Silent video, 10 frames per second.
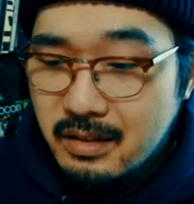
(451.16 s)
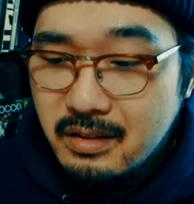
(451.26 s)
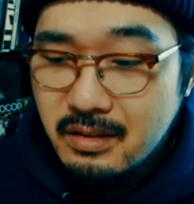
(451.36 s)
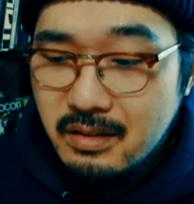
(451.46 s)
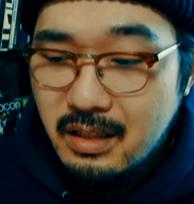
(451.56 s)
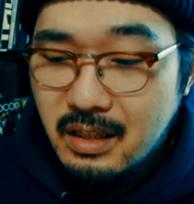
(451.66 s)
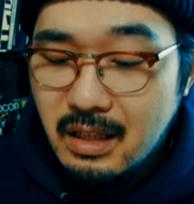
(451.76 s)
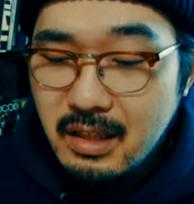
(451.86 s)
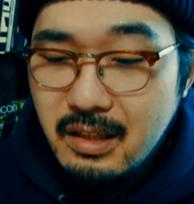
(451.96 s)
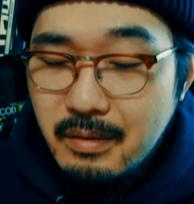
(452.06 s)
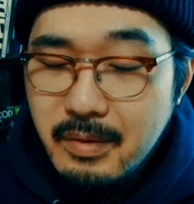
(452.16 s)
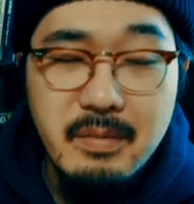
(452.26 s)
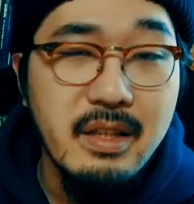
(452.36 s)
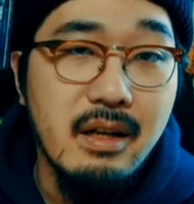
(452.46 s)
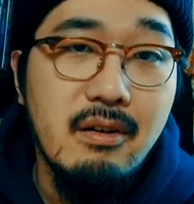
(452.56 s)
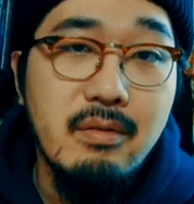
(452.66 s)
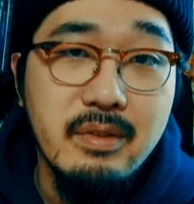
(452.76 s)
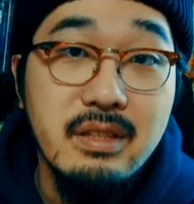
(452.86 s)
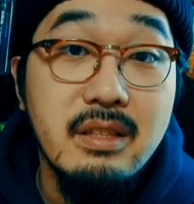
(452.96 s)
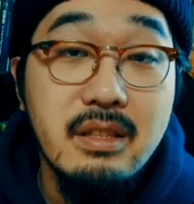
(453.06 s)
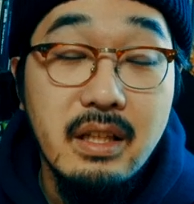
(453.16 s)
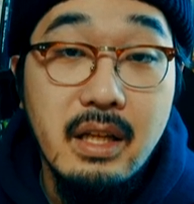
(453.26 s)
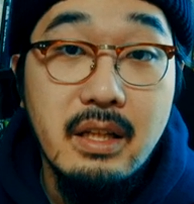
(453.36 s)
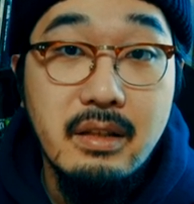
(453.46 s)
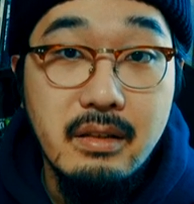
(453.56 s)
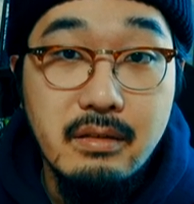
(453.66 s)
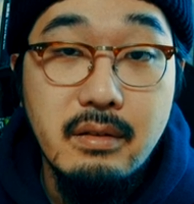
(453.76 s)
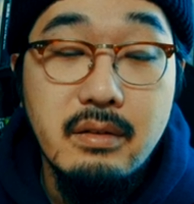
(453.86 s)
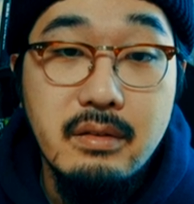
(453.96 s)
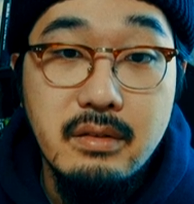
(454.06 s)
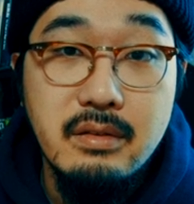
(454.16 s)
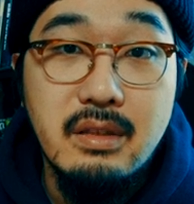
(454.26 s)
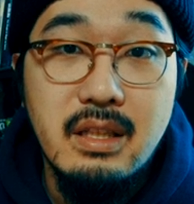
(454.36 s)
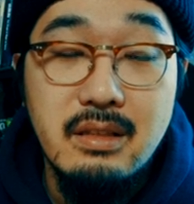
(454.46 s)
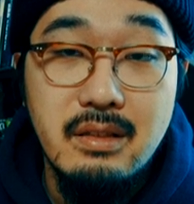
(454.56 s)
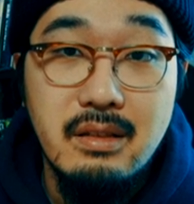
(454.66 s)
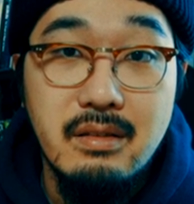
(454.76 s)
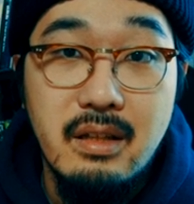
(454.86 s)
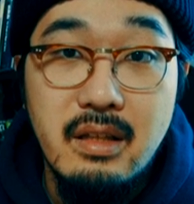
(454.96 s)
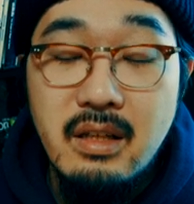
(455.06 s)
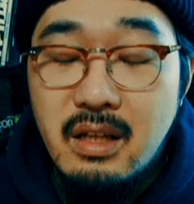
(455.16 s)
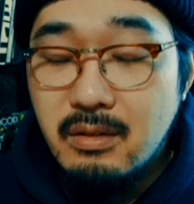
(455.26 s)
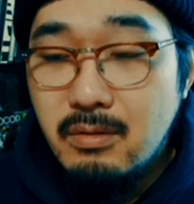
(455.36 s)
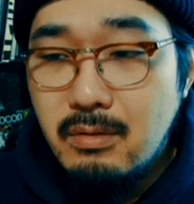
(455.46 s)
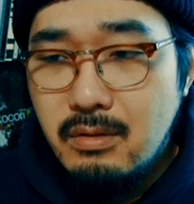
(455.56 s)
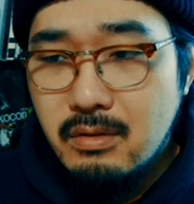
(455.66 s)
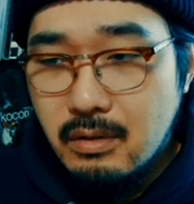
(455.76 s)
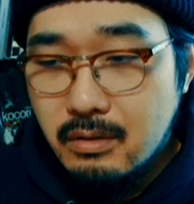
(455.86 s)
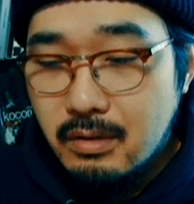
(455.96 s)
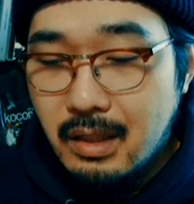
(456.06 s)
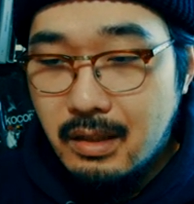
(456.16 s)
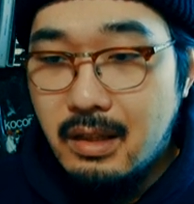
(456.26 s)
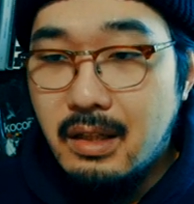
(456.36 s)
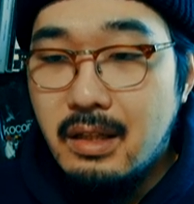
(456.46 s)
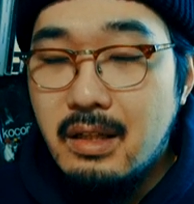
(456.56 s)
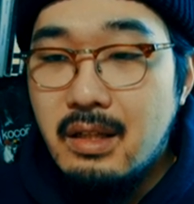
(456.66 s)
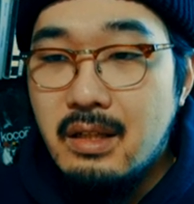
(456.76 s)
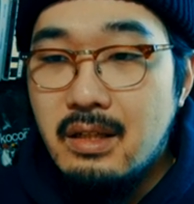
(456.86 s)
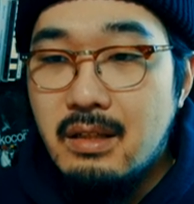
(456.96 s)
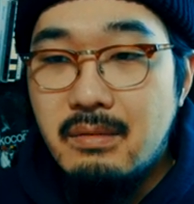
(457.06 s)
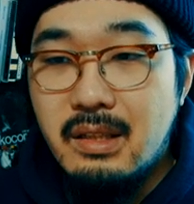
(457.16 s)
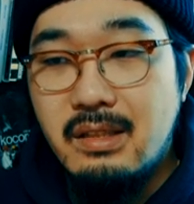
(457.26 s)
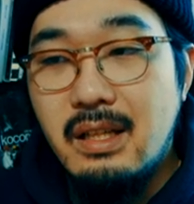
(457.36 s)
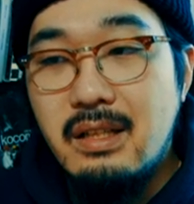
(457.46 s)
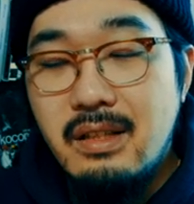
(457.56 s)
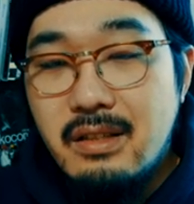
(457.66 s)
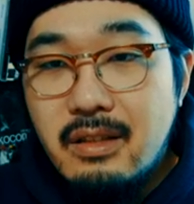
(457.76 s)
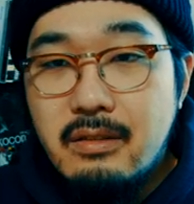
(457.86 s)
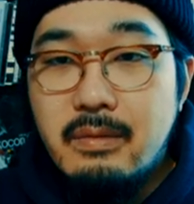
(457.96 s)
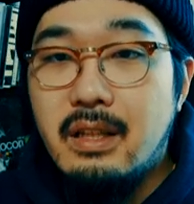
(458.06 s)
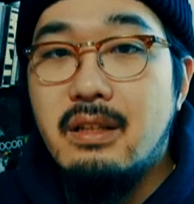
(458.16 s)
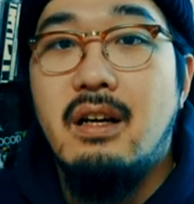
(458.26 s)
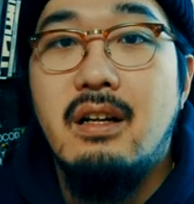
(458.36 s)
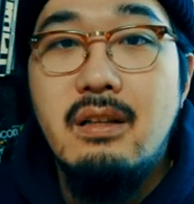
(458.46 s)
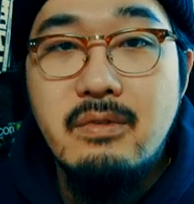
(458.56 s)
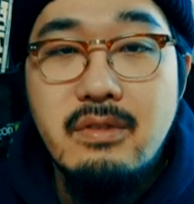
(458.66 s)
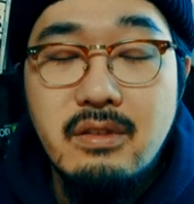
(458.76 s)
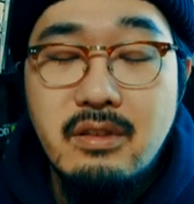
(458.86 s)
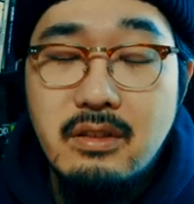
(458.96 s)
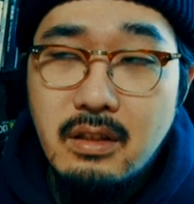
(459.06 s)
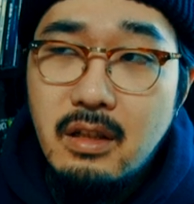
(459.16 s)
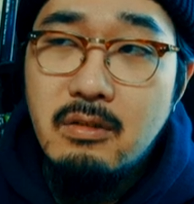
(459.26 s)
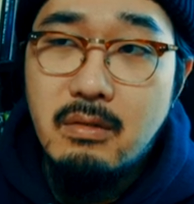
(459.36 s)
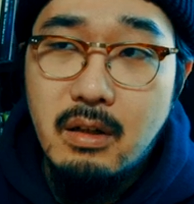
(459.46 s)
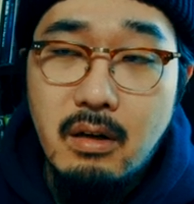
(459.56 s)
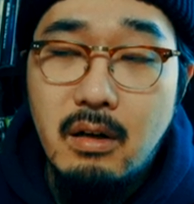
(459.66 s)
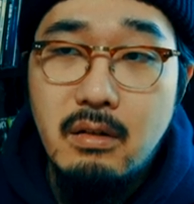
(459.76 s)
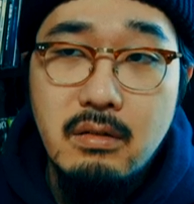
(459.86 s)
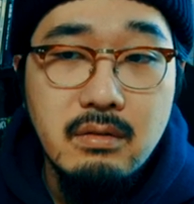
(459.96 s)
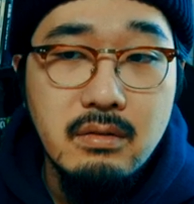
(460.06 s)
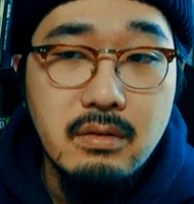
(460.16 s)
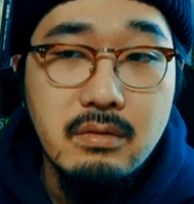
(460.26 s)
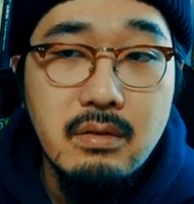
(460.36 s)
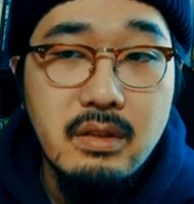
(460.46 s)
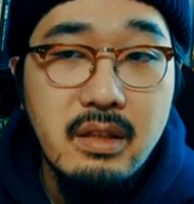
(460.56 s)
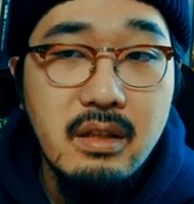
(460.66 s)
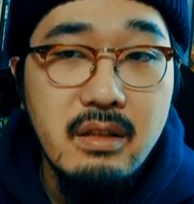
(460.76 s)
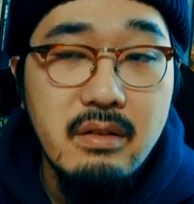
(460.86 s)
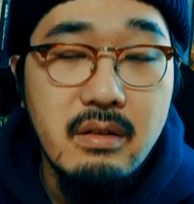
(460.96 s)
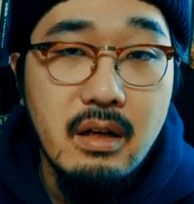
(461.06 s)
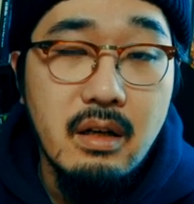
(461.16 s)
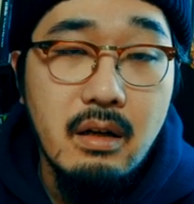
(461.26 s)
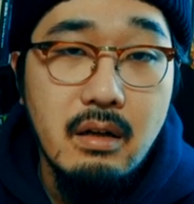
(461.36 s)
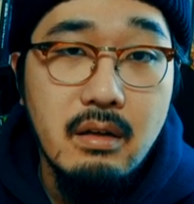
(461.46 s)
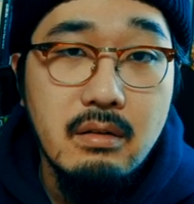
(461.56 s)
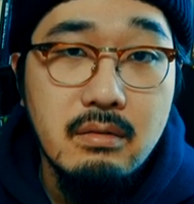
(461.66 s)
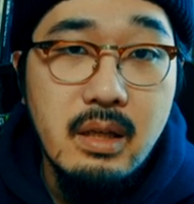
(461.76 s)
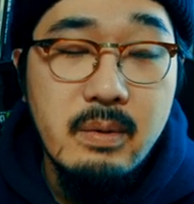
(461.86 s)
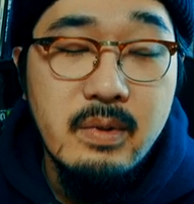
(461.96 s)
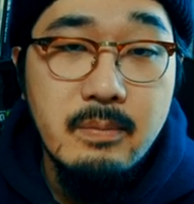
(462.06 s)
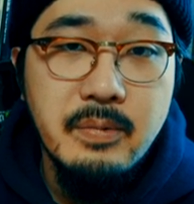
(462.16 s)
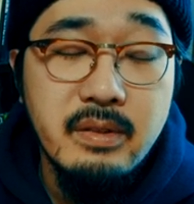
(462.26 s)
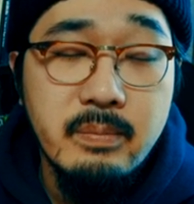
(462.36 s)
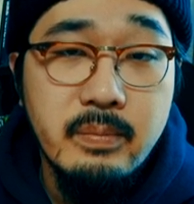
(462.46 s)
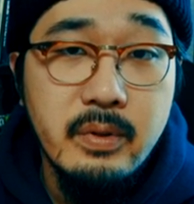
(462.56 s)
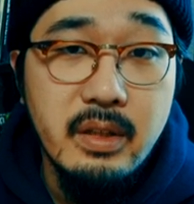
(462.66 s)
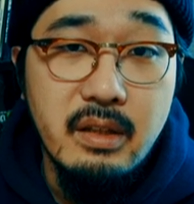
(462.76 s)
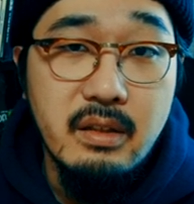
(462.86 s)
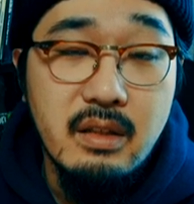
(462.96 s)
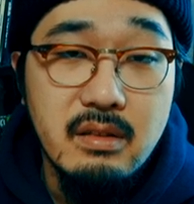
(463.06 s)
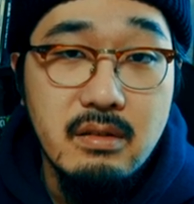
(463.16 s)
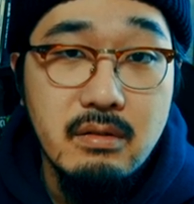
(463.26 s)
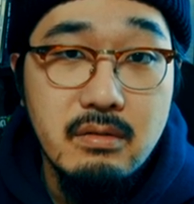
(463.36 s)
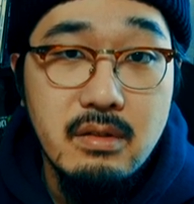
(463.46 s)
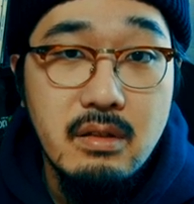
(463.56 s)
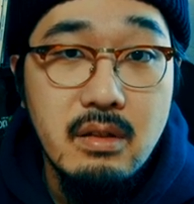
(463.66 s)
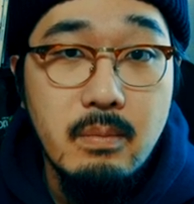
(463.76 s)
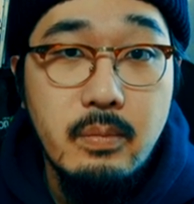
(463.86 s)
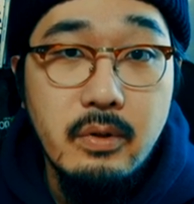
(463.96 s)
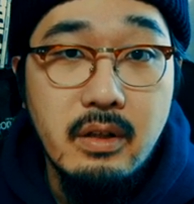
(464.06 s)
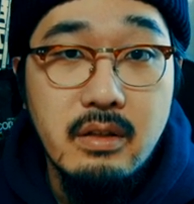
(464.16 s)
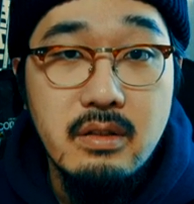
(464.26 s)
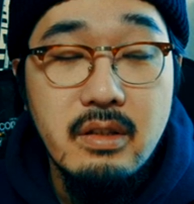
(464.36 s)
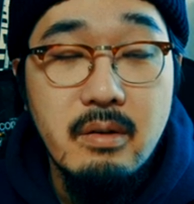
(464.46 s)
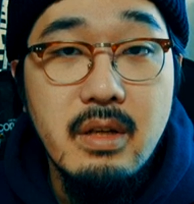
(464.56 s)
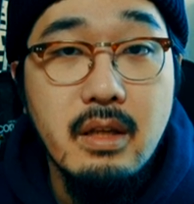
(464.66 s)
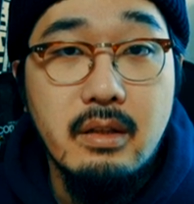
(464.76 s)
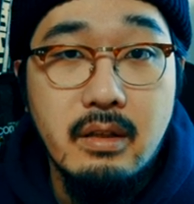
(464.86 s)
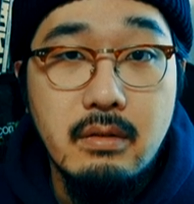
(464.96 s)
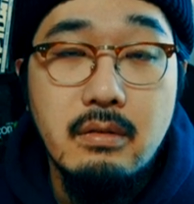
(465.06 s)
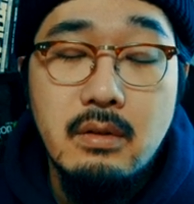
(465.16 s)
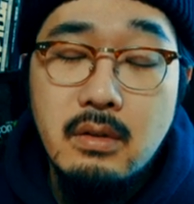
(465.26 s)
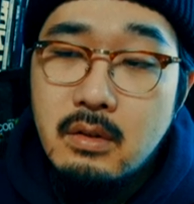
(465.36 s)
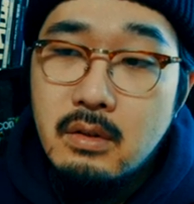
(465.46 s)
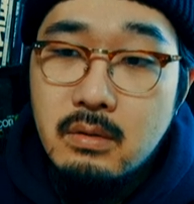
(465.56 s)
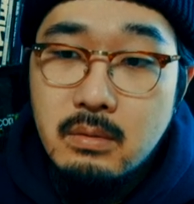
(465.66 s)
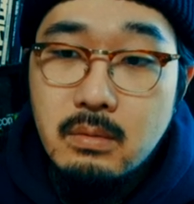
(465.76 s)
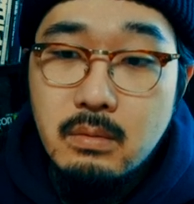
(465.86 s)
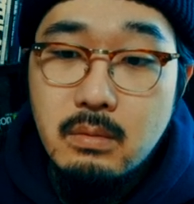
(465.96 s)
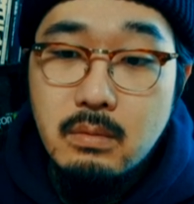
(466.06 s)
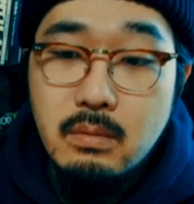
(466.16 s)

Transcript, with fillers: うーん、なんかインタビュー見たらほぼ実写でやってるという感じですね。あのローの溶けてまた再生していくみたいな、あれも実写なのかな。ローの動き的にはタイムラプスっぽい感じの実写っぽい感じには見えたけど、うん、